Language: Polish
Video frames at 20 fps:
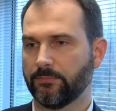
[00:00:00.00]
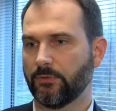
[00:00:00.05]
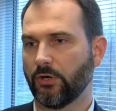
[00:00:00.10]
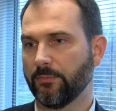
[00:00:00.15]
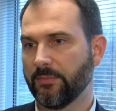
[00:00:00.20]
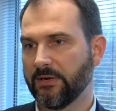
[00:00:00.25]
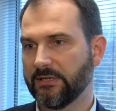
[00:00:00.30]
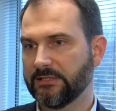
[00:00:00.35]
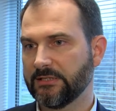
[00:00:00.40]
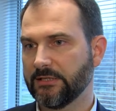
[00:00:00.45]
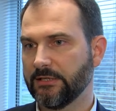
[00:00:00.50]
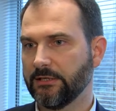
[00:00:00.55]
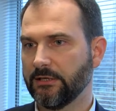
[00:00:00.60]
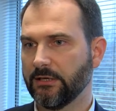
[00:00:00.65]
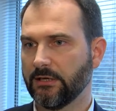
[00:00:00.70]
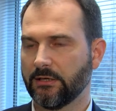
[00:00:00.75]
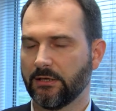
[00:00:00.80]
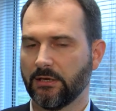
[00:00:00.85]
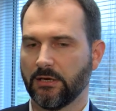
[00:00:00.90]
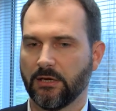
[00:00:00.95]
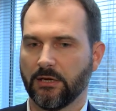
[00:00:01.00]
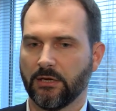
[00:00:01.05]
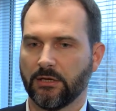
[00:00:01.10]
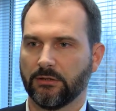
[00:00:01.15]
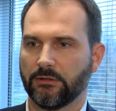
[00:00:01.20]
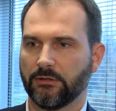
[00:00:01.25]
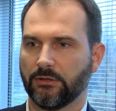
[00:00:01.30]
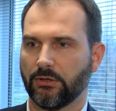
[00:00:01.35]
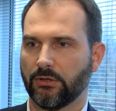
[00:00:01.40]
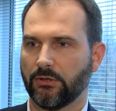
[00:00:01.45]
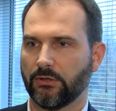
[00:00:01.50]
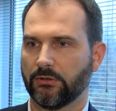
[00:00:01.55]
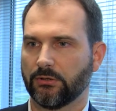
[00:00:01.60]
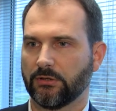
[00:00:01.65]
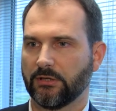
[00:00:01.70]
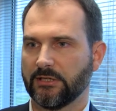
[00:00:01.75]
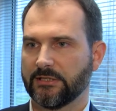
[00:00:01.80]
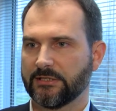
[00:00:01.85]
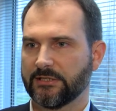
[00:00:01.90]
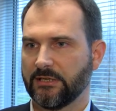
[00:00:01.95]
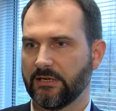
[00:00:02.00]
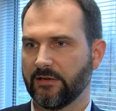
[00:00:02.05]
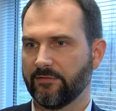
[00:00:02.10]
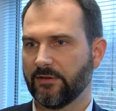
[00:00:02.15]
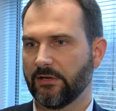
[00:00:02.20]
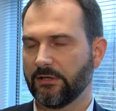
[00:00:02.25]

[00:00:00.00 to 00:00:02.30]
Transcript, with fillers: komercyjnie do kręcenia